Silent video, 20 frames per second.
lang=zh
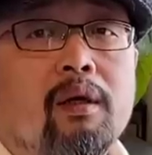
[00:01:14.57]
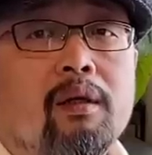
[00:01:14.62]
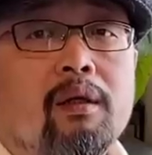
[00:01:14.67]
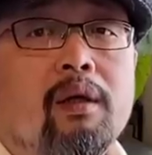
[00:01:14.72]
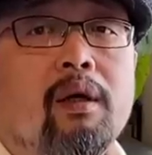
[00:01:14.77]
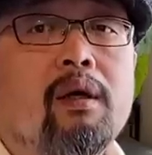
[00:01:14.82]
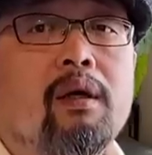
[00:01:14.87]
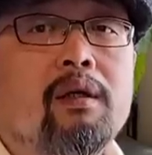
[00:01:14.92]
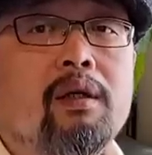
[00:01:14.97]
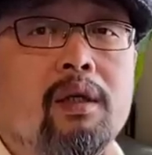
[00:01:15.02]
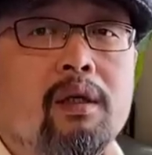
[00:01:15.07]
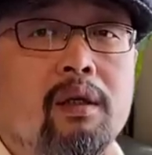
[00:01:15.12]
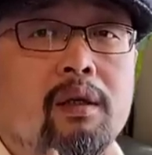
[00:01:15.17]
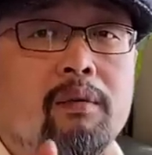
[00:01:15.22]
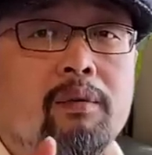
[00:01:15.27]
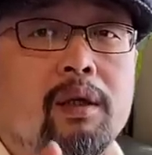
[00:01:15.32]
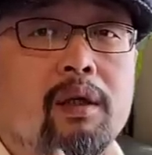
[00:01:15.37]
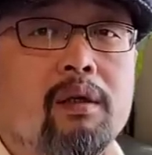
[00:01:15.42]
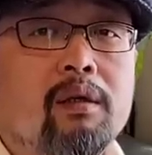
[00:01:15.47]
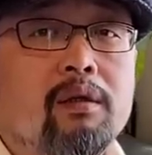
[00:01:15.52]
当然，这里
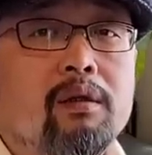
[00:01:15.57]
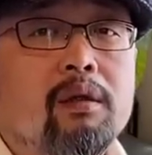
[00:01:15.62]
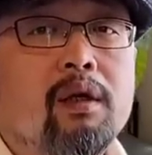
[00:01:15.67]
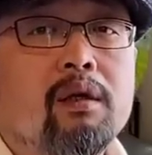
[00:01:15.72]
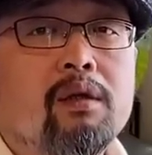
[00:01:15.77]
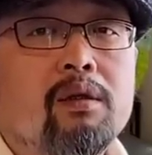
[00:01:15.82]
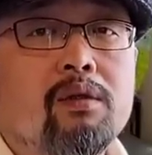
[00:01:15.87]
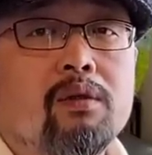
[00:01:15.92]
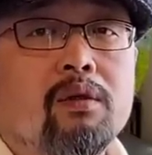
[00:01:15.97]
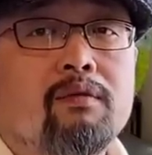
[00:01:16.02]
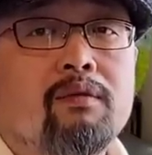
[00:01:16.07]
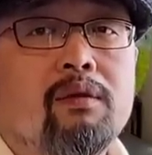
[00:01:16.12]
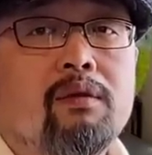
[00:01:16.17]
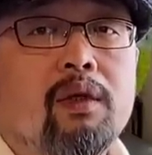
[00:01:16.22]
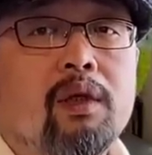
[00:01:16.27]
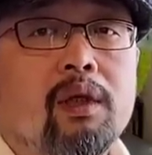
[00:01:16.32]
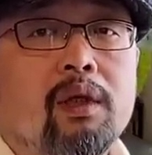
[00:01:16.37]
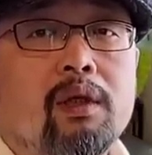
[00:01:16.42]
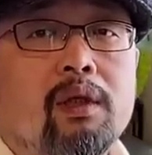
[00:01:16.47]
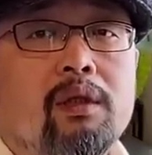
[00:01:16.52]
边央视索福
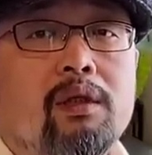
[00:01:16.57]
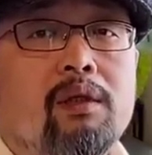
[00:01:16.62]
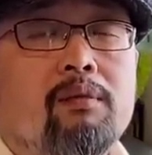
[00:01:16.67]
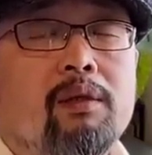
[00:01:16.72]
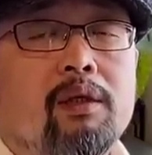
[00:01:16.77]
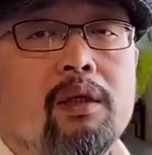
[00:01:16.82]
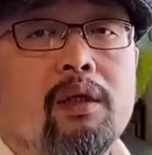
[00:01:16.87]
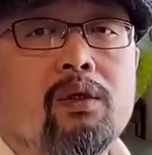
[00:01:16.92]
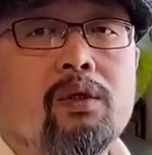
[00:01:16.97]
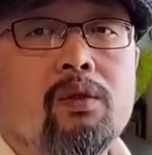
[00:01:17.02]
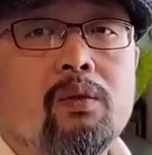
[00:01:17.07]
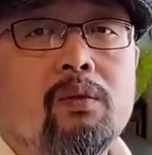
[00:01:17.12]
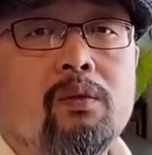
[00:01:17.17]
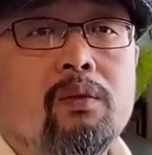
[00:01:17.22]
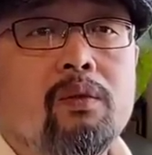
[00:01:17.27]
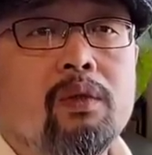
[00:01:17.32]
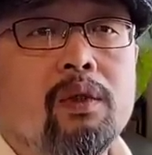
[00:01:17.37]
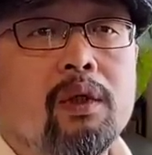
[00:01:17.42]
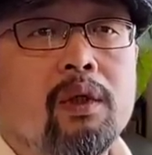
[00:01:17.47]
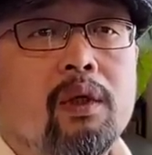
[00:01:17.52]
瑞的基本这个数
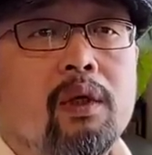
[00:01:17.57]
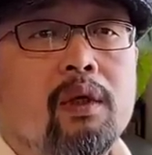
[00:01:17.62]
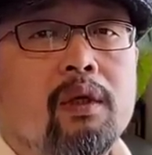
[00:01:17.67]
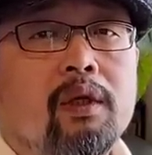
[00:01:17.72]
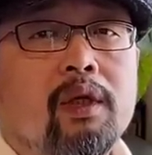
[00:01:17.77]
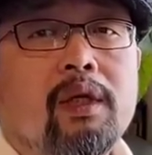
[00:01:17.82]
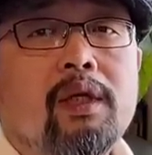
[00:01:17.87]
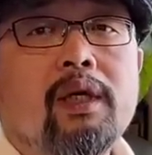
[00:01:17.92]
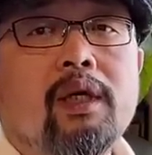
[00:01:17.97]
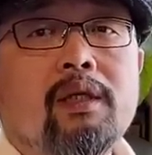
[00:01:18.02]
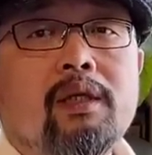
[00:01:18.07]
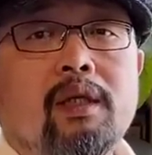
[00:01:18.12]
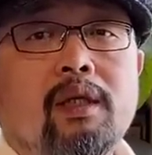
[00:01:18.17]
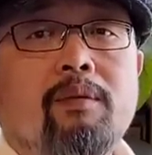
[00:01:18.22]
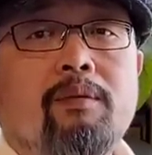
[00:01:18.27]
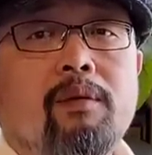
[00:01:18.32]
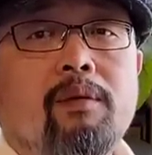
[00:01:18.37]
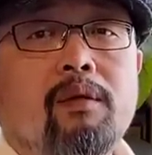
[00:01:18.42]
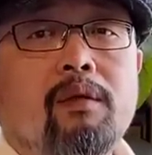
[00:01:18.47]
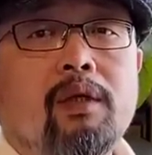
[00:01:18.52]
据呢，在业界也
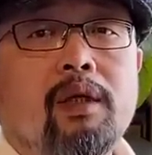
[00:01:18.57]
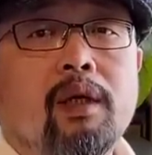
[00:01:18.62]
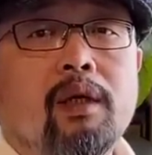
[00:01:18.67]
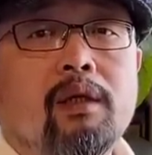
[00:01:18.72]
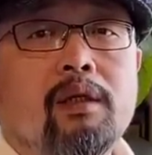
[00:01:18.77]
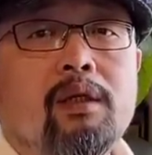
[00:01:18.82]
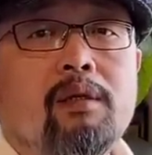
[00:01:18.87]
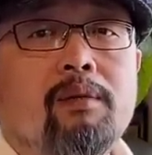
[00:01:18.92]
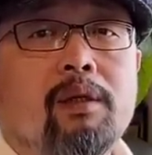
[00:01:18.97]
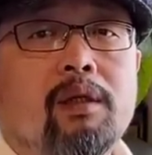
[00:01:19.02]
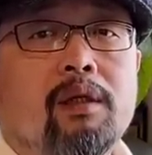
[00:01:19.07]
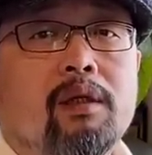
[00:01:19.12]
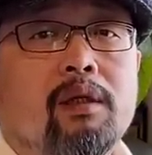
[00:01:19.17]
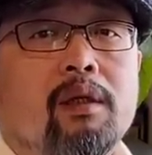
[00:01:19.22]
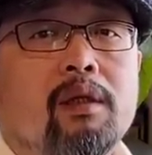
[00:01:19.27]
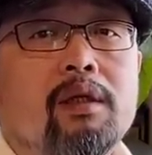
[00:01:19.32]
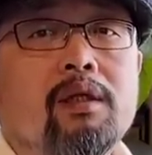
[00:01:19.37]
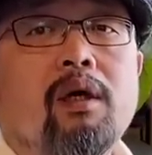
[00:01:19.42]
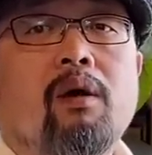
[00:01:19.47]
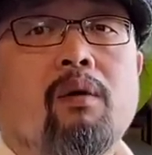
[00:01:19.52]
比也基本是一
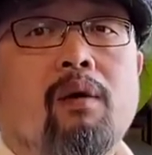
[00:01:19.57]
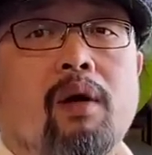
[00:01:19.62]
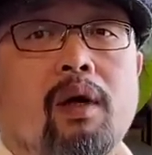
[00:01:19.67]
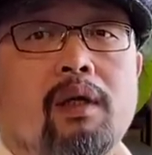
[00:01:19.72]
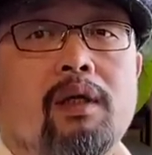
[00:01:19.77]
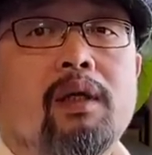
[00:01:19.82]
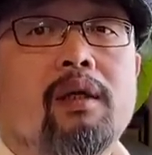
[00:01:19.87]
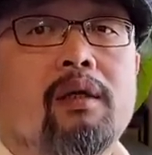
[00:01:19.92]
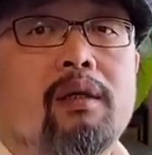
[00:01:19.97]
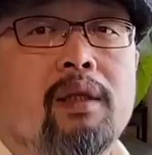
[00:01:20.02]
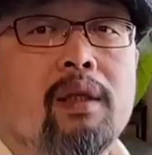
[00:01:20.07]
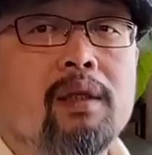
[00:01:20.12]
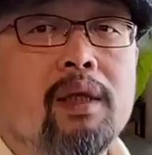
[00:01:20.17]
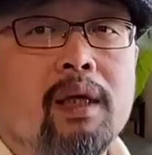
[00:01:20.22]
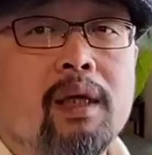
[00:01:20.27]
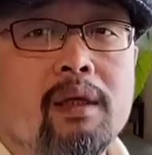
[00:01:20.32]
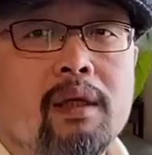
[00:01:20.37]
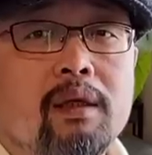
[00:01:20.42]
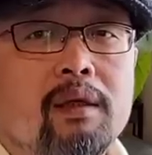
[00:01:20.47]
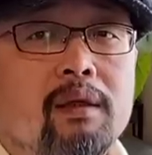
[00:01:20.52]
个笑话，这个大
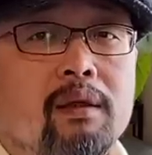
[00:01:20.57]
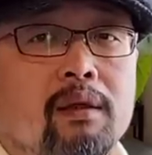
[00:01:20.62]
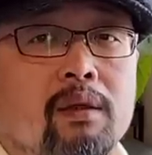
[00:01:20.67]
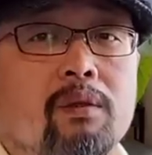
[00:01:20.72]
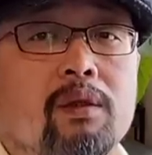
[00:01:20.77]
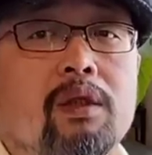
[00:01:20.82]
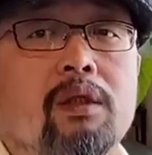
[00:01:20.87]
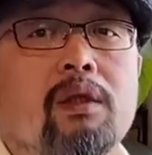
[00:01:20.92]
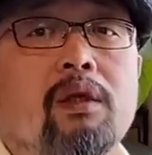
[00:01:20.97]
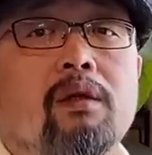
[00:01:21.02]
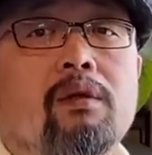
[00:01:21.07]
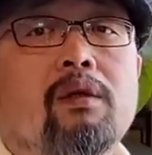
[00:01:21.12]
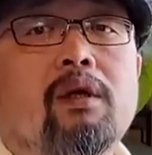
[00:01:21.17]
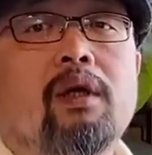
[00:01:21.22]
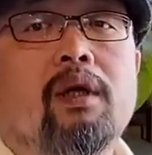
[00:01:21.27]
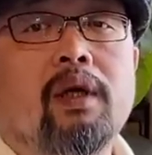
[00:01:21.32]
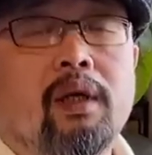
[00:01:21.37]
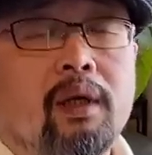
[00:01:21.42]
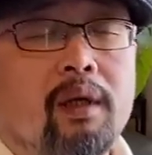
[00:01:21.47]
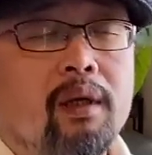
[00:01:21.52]
大家都知道就
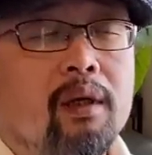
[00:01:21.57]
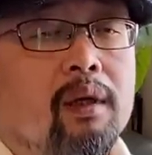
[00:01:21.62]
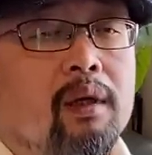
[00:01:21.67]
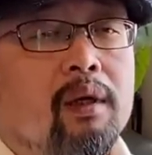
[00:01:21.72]
可以了。